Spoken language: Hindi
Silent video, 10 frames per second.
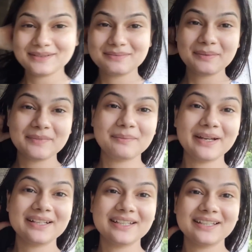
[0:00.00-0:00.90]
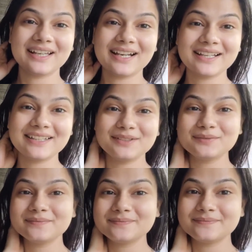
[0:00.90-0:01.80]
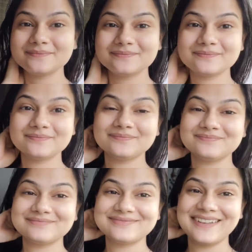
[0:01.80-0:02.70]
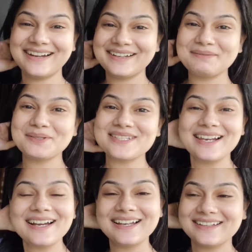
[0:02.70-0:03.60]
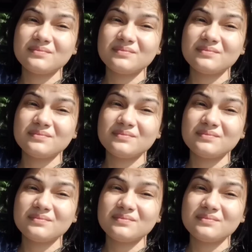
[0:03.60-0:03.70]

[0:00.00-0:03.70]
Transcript: बस मैं अपना बेड ठीक कर लेती हूँ आंटी पोछा लगा